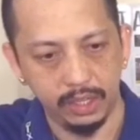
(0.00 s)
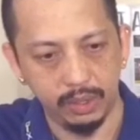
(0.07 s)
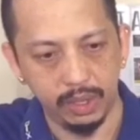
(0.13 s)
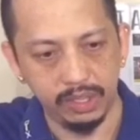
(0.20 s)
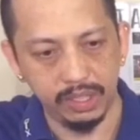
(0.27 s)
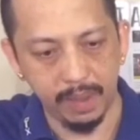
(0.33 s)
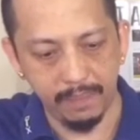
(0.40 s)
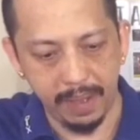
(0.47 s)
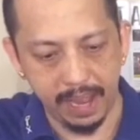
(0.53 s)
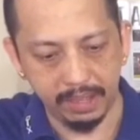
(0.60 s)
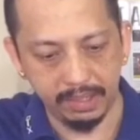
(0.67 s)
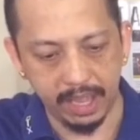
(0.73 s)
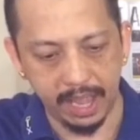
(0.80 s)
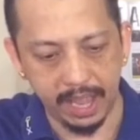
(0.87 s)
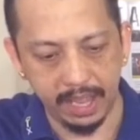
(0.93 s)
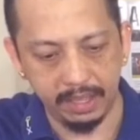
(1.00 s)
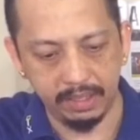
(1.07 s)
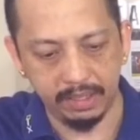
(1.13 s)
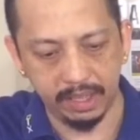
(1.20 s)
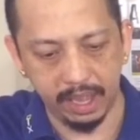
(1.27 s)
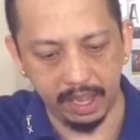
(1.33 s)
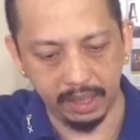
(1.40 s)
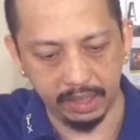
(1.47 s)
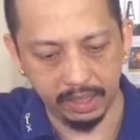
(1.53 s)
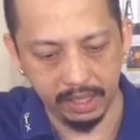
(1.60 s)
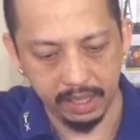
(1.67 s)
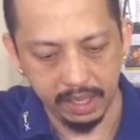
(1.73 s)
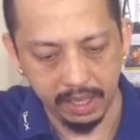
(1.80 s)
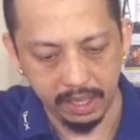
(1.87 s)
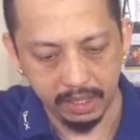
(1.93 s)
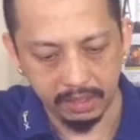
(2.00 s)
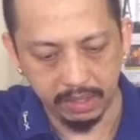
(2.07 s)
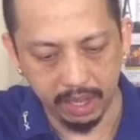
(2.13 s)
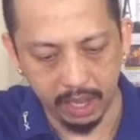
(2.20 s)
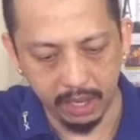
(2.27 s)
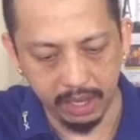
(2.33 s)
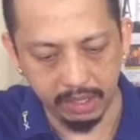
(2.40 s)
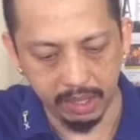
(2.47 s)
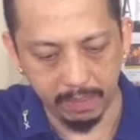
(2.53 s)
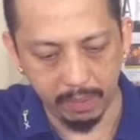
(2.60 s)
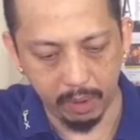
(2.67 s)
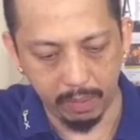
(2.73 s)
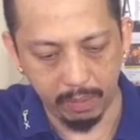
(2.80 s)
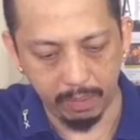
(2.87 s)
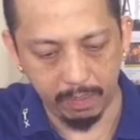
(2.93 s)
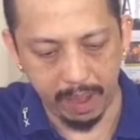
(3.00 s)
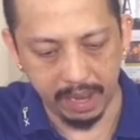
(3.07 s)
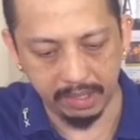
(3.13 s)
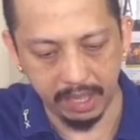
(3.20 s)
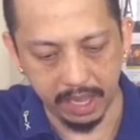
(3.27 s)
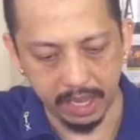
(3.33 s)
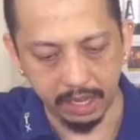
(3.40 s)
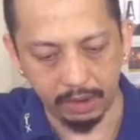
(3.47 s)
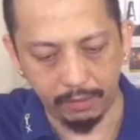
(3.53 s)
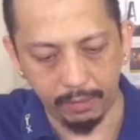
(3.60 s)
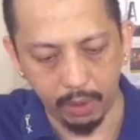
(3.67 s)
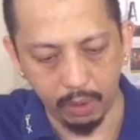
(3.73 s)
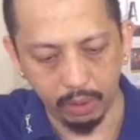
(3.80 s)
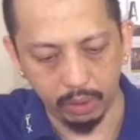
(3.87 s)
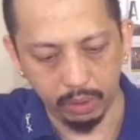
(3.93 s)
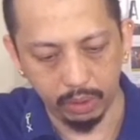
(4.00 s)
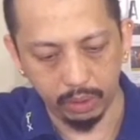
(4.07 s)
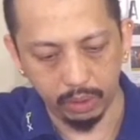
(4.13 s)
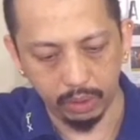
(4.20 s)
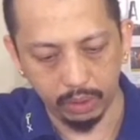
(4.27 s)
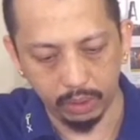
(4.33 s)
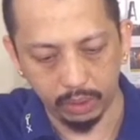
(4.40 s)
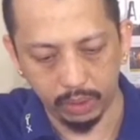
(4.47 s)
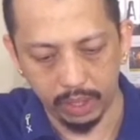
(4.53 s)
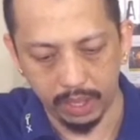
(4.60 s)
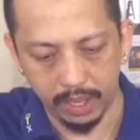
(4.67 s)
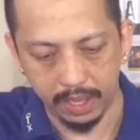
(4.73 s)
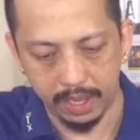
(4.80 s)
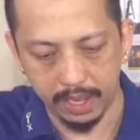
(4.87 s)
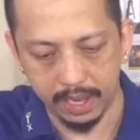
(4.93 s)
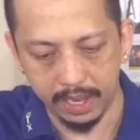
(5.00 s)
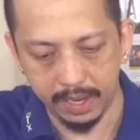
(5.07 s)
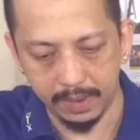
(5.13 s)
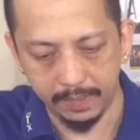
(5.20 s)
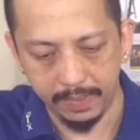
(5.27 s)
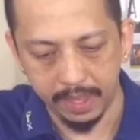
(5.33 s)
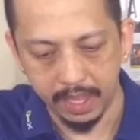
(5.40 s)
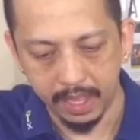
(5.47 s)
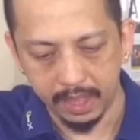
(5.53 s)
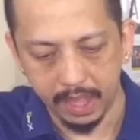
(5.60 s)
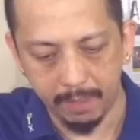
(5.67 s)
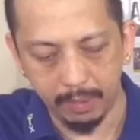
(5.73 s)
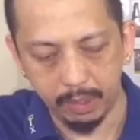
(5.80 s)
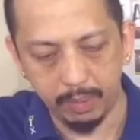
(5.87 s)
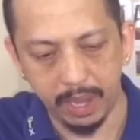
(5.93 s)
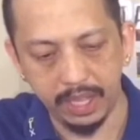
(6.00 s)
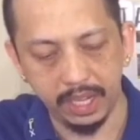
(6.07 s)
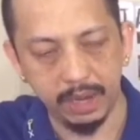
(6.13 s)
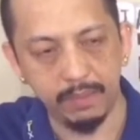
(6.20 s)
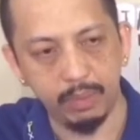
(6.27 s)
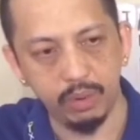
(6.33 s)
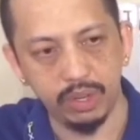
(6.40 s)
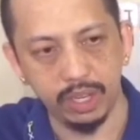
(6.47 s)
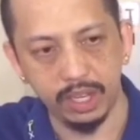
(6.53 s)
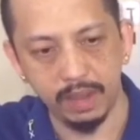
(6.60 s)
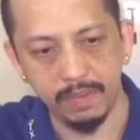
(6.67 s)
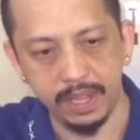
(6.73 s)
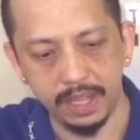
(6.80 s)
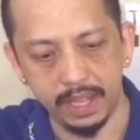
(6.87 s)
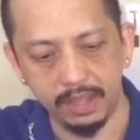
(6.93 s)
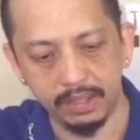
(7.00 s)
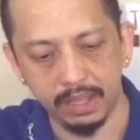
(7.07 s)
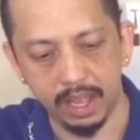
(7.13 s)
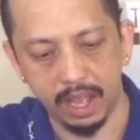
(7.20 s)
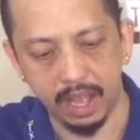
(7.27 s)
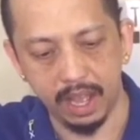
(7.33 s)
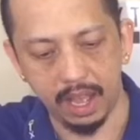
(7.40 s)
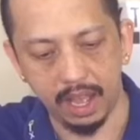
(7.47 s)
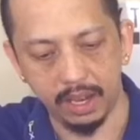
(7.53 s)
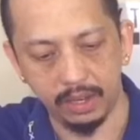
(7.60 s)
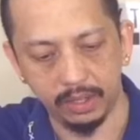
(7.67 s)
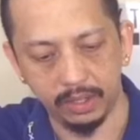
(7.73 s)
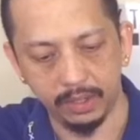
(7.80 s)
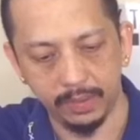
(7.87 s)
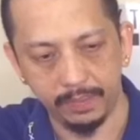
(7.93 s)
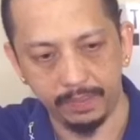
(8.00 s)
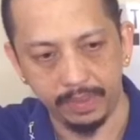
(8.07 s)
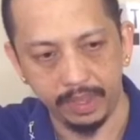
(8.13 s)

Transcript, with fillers: Yung isa para sa headset, saka yung isa po para sa earphone. Ayan. Tapos pwede rin po siyang gamitin sa ano.